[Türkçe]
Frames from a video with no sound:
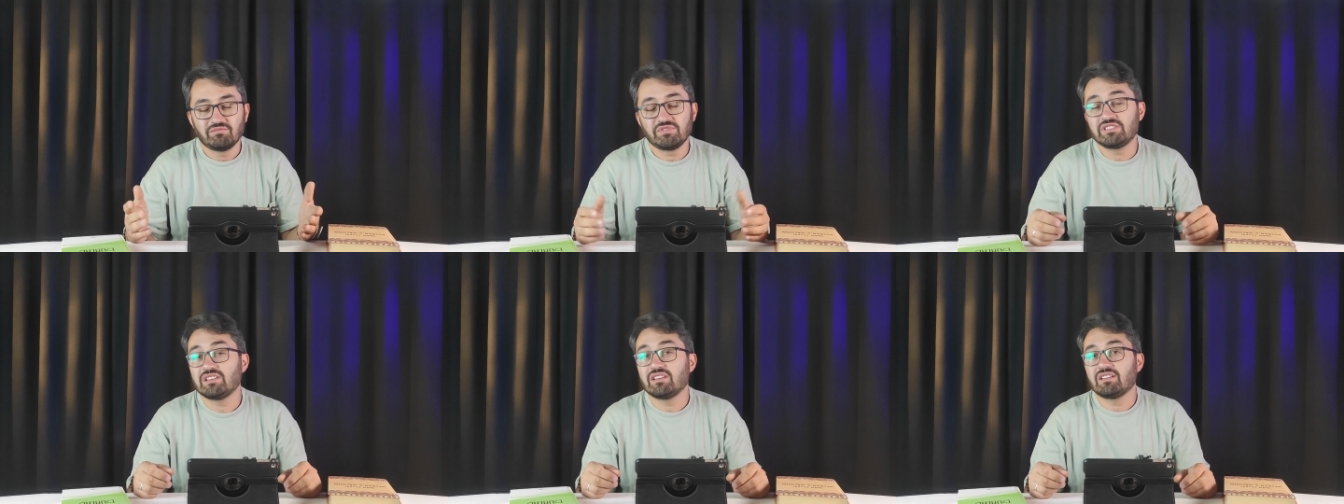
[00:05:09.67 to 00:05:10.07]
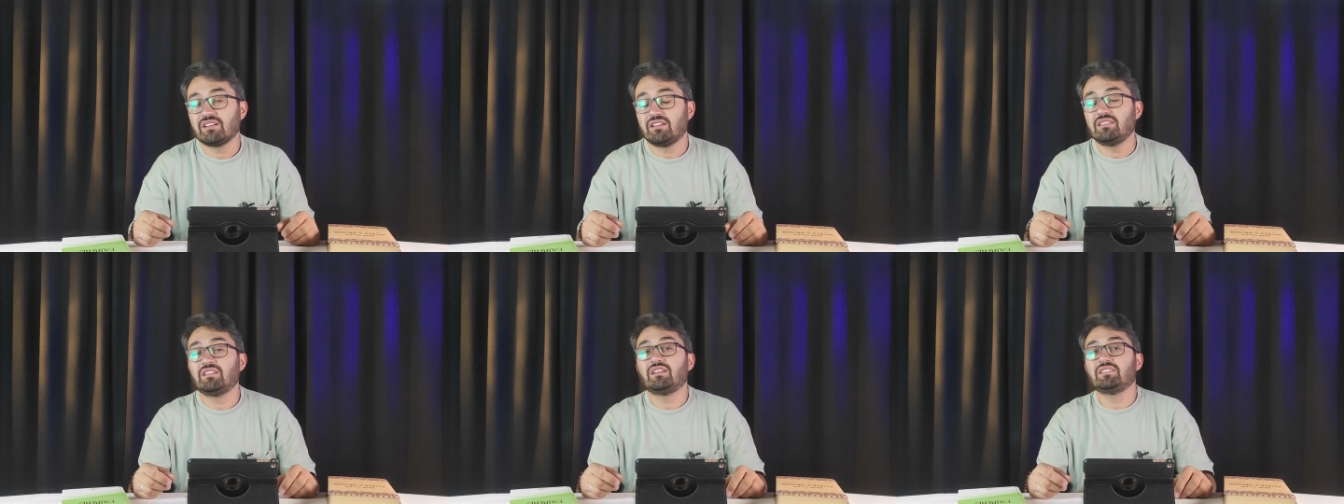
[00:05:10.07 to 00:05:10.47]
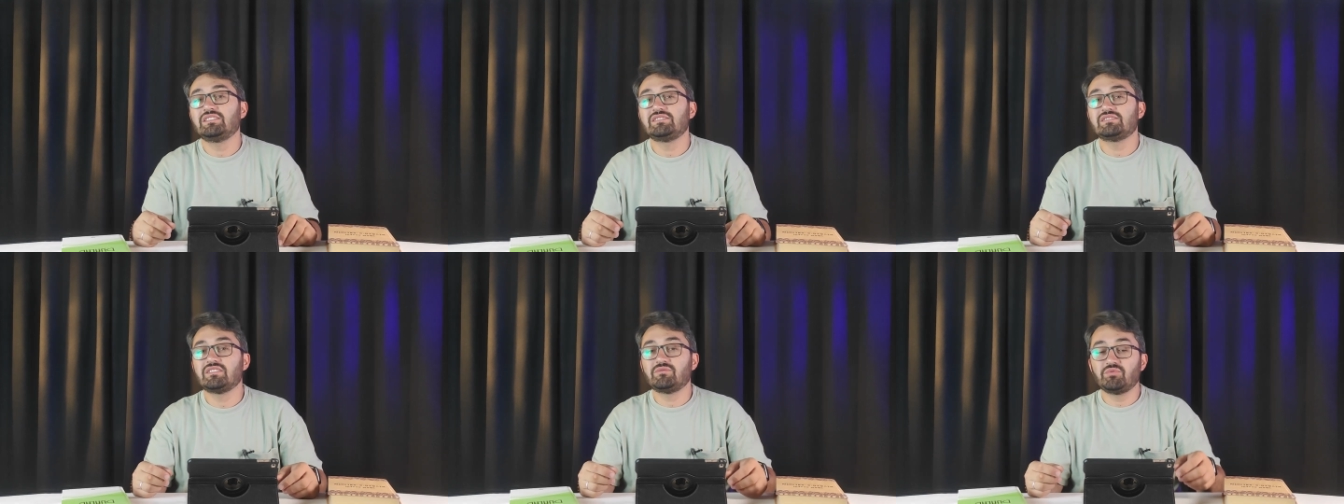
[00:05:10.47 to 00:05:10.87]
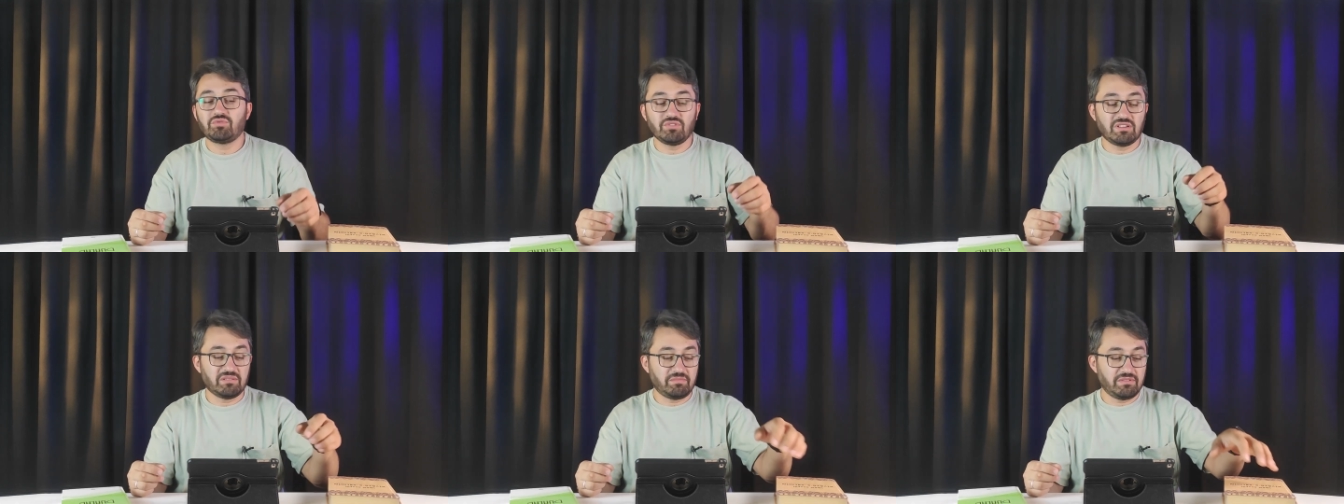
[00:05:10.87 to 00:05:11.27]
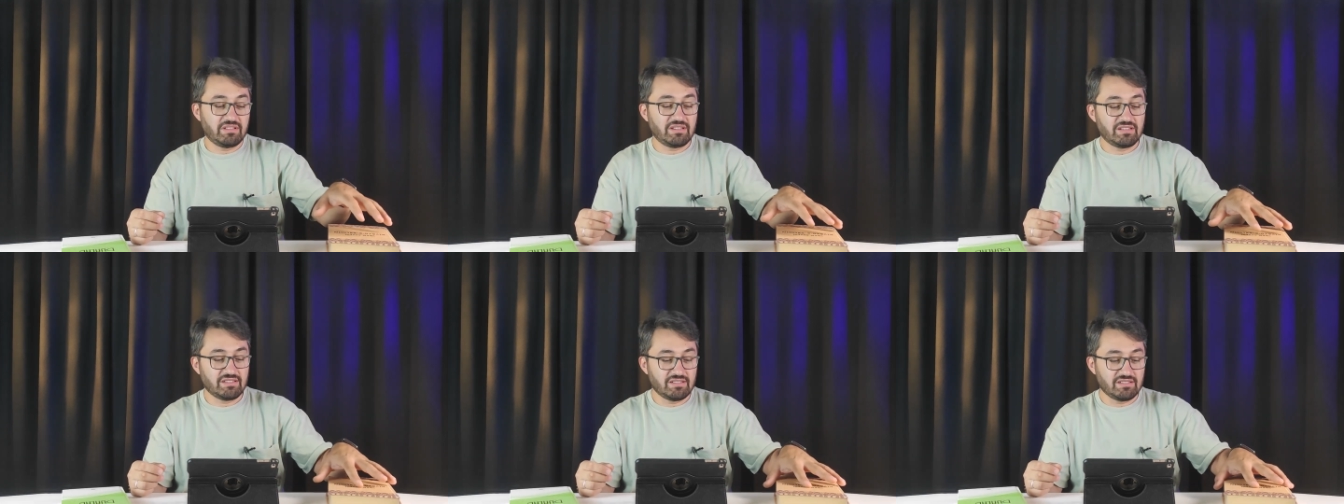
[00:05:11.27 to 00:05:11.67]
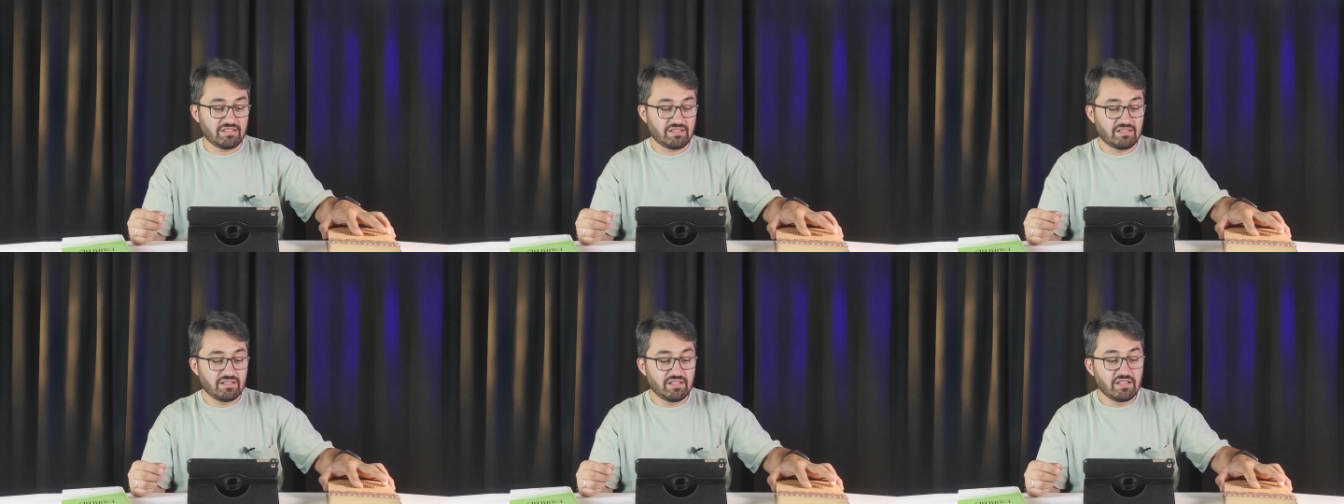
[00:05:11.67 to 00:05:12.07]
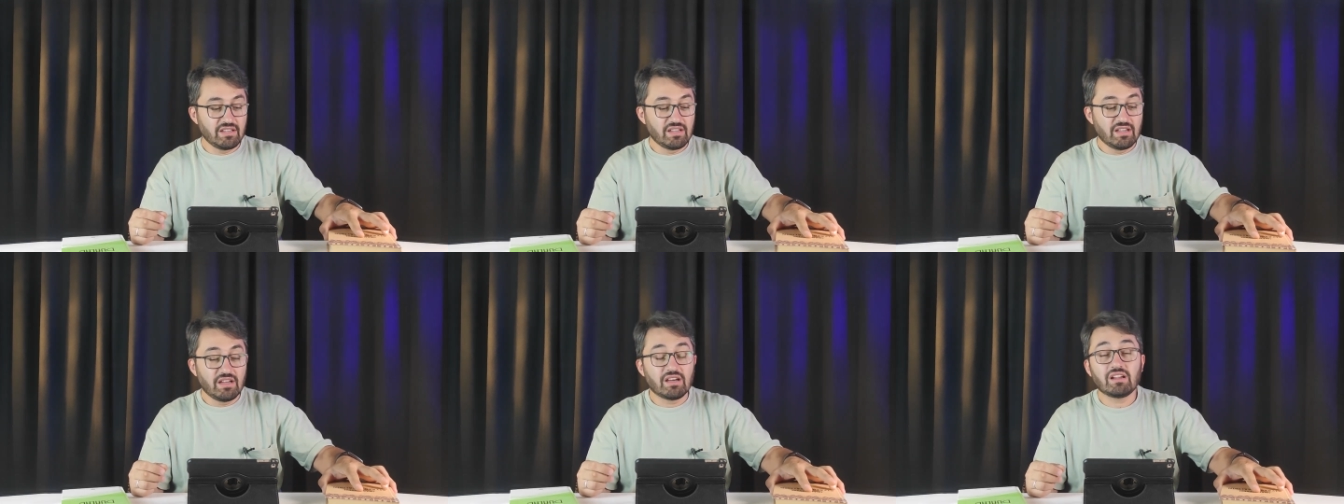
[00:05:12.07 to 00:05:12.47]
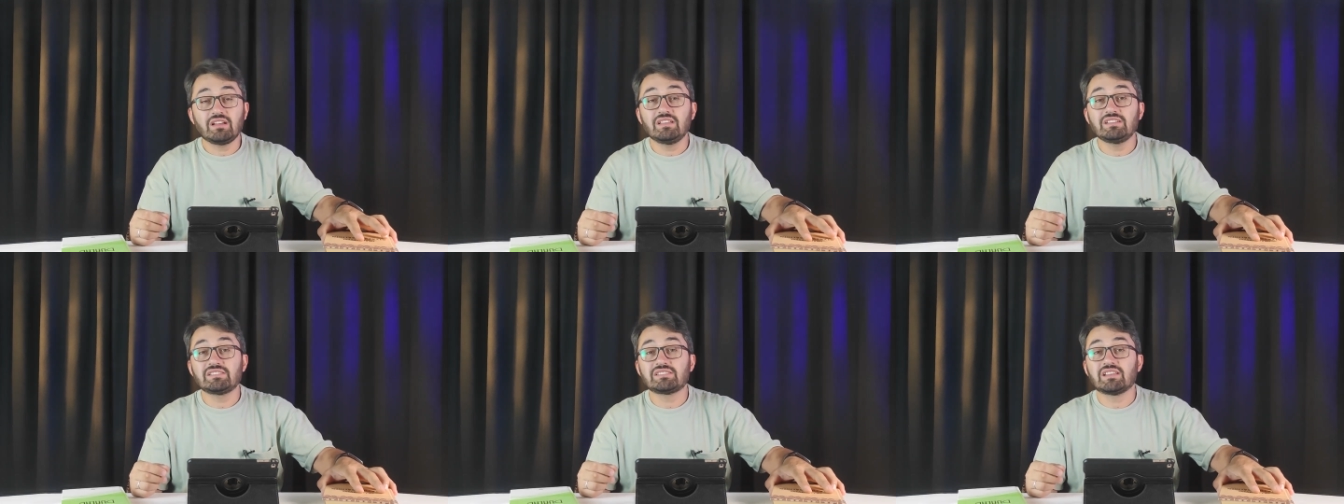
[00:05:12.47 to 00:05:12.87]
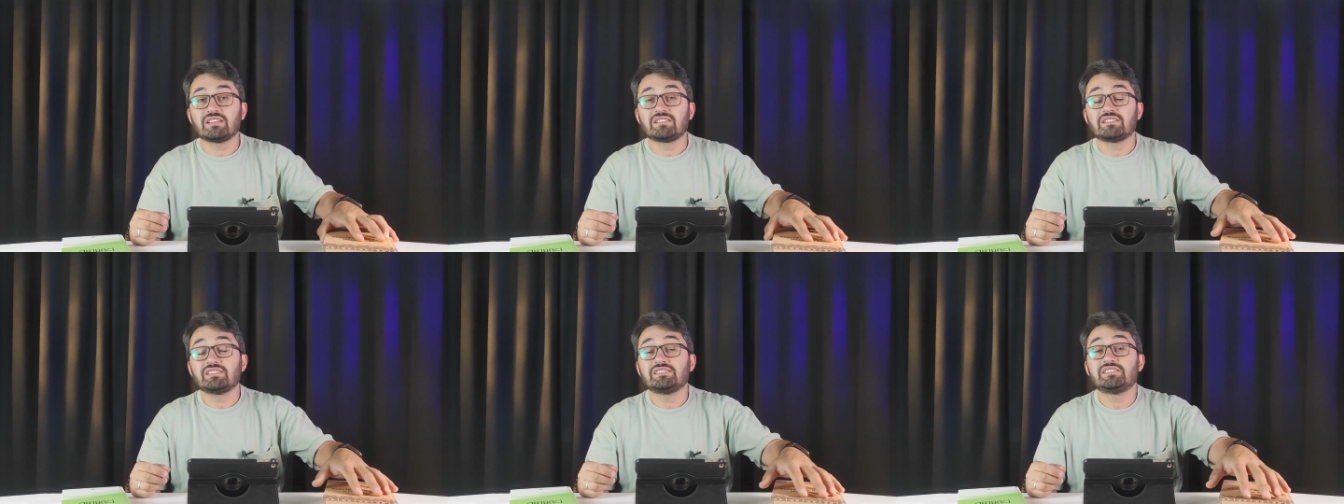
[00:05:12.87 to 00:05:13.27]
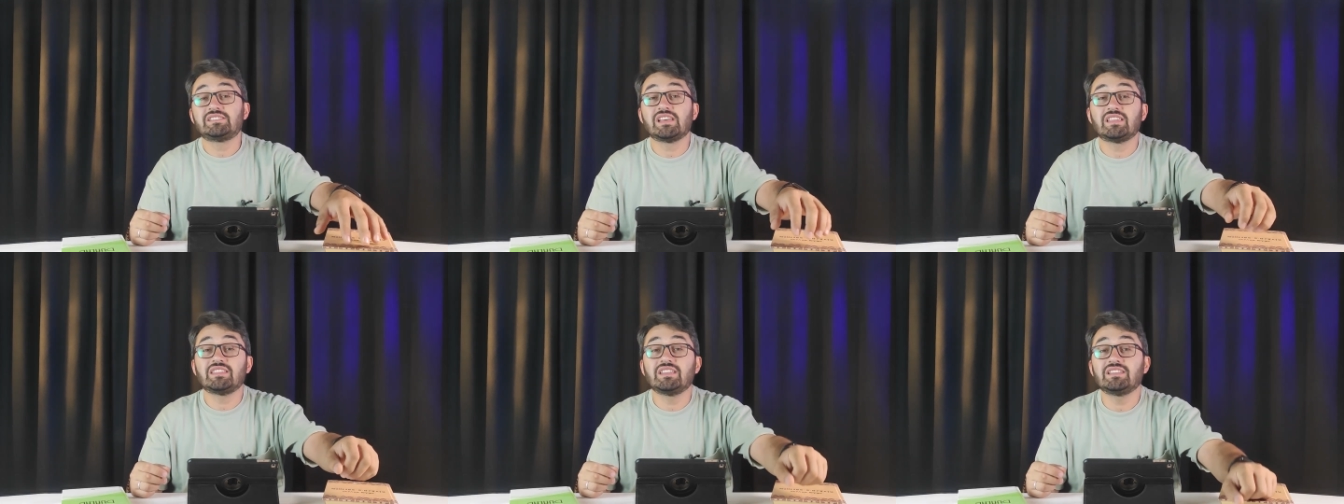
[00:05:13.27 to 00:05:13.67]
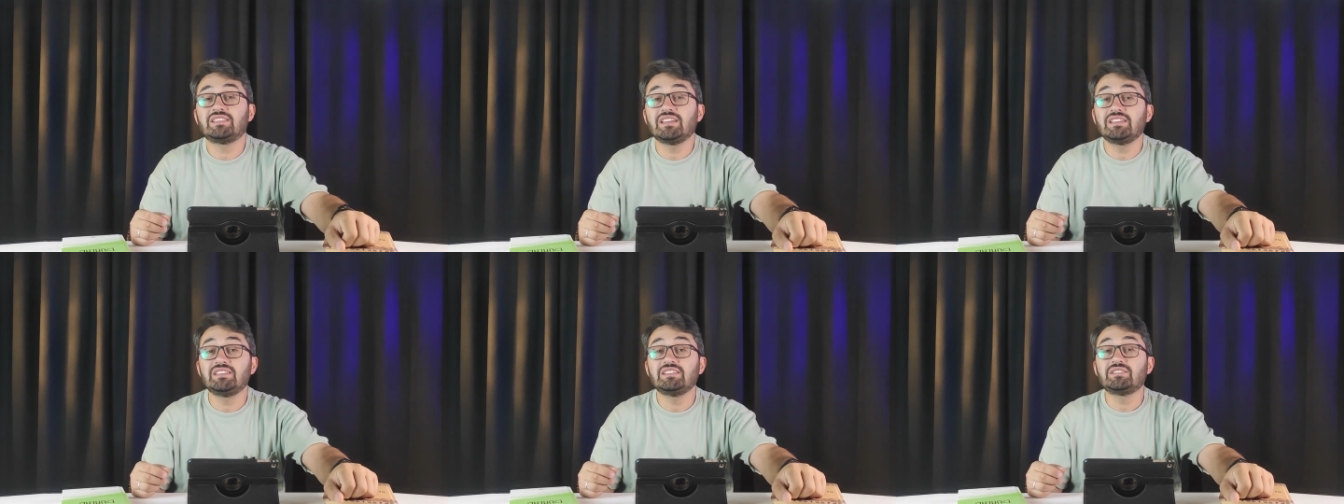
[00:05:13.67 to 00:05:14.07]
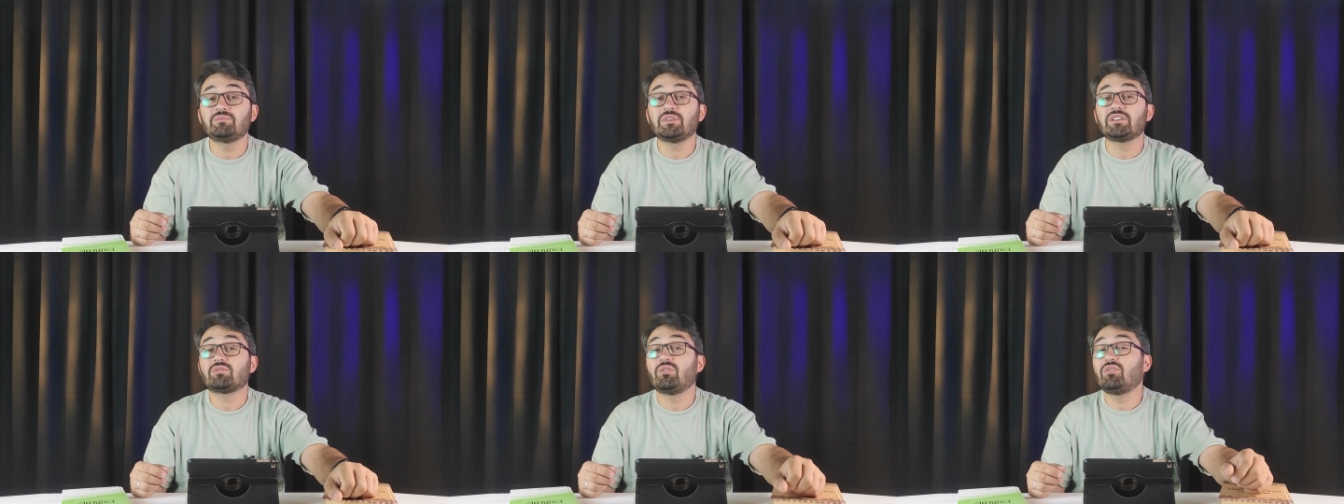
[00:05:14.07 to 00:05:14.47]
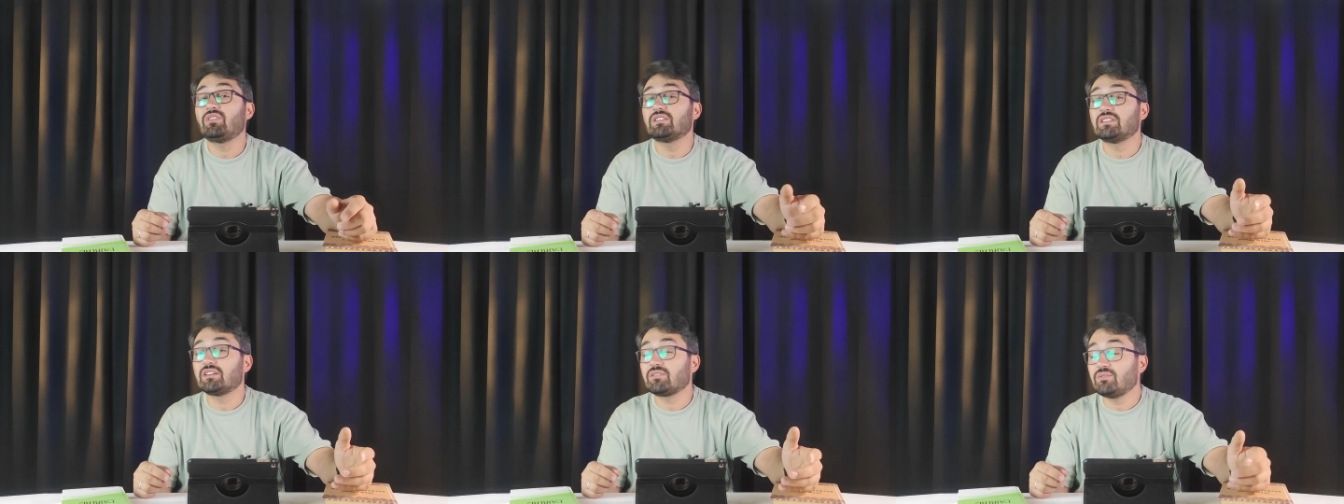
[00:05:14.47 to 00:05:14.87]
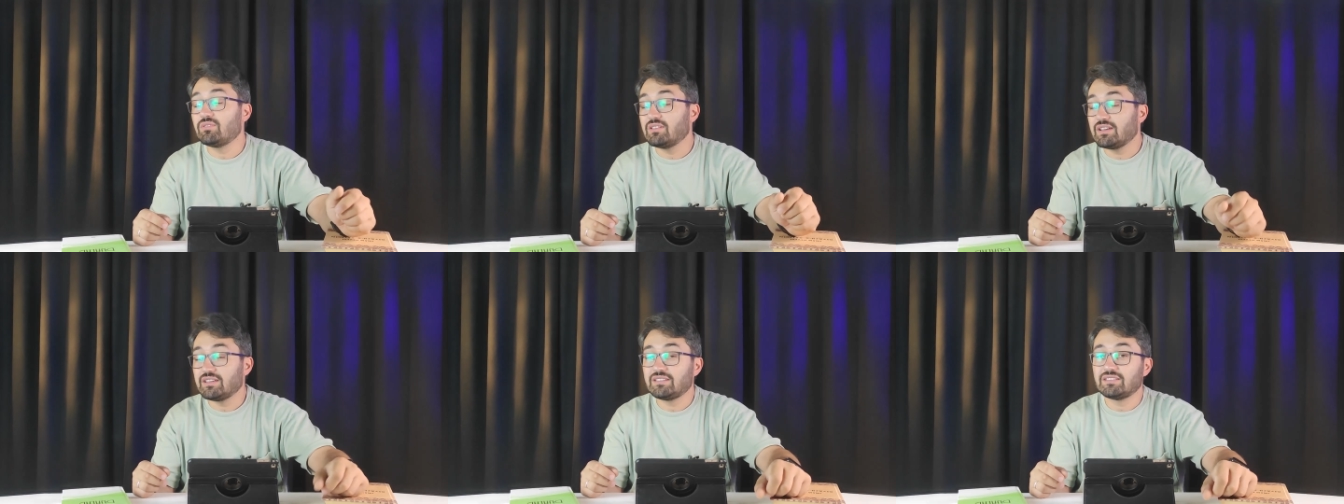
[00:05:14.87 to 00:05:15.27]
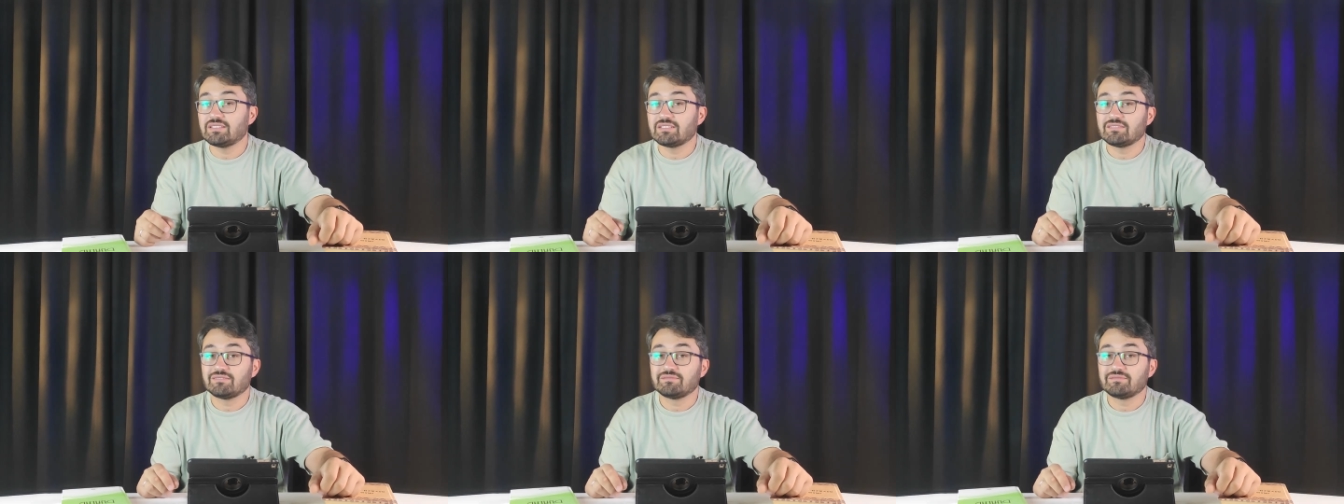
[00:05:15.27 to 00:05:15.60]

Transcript: bize Allah'ın izniyle bütün kapıları açacak. Arkadaşlar cennete girmek o kadar kolay ki.